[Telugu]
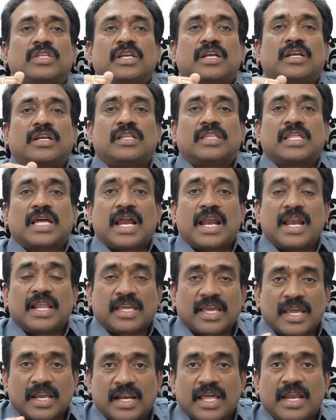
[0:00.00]
తెలియట్లేదు
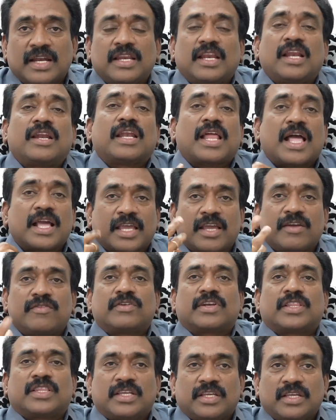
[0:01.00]
వాళ్ళకే క్లారిటీ లేదు
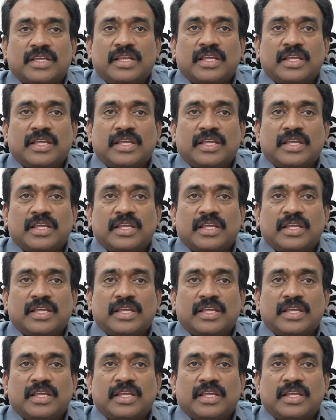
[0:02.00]
నాకేముంటుంది